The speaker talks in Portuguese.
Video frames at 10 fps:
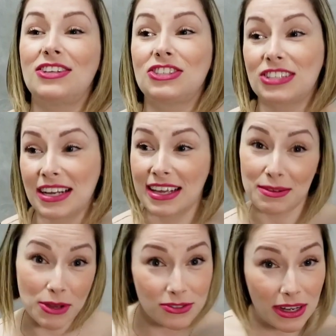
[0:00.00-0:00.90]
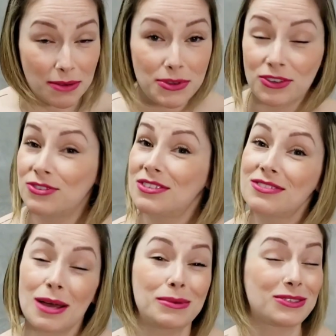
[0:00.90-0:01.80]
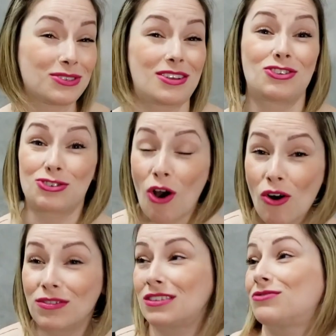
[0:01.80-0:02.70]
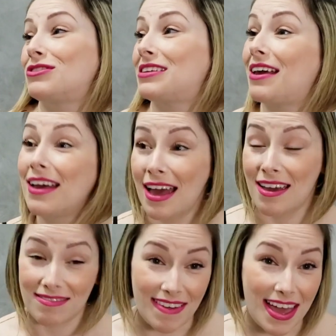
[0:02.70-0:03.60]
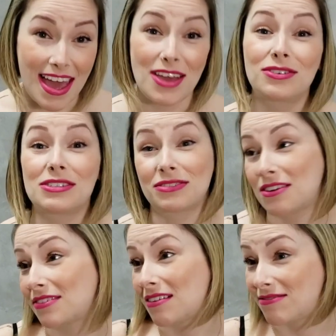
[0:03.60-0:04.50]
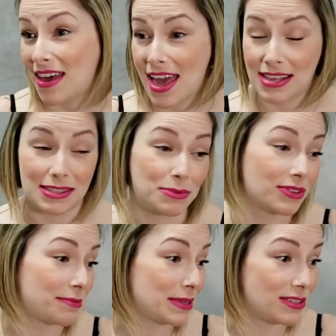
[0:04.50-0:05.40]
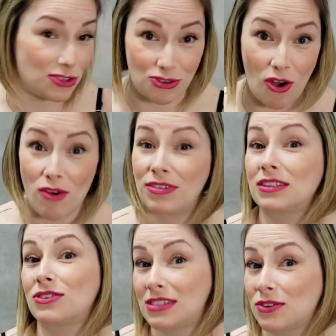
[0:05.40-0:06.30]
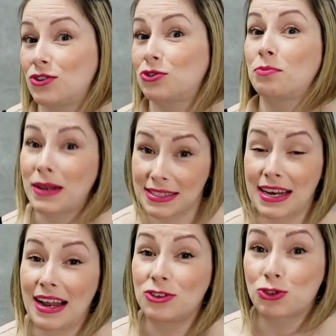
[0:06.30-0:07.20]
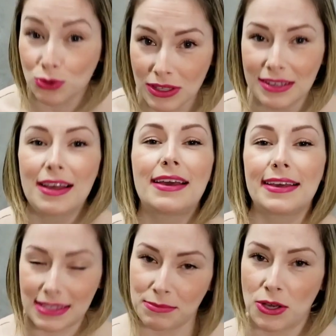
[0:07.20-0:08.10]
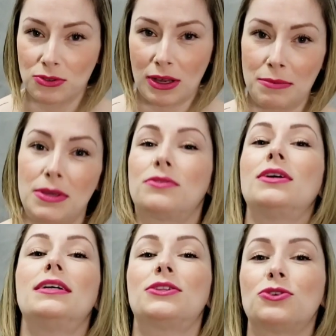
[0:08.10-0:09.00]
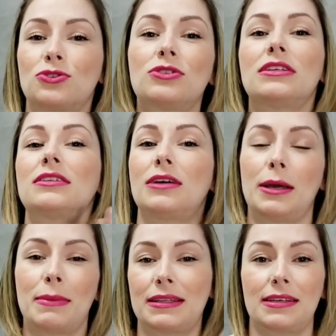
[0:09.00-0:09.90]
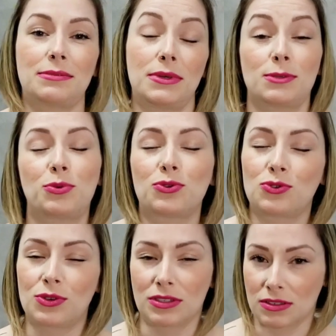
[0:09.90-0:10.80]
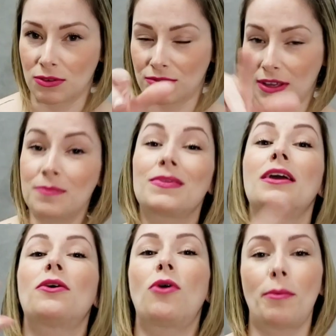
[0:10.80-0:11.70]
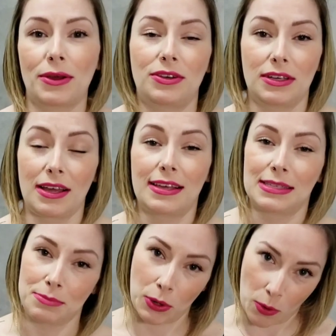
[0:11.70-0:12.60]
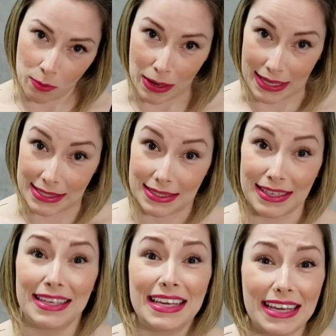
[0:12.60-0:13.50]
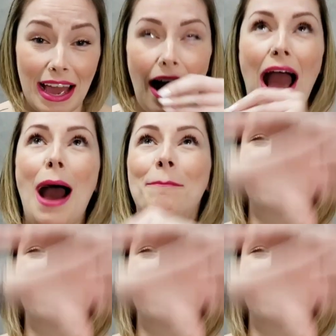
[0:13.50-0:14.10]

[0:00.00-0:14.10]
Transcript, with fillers: A gente tá naquele meio do caminho que você não sabe se você é jovem, se você é velho, se você não quer ficar velho, se também não quer parecer jovem. Então, assim, eu acho que o blazer ele ajuda esse meio do caminho. Então, eu tô tentando arrematar as minhas produções, vocês vão ver. Com a maioria é sempre com blazer. E a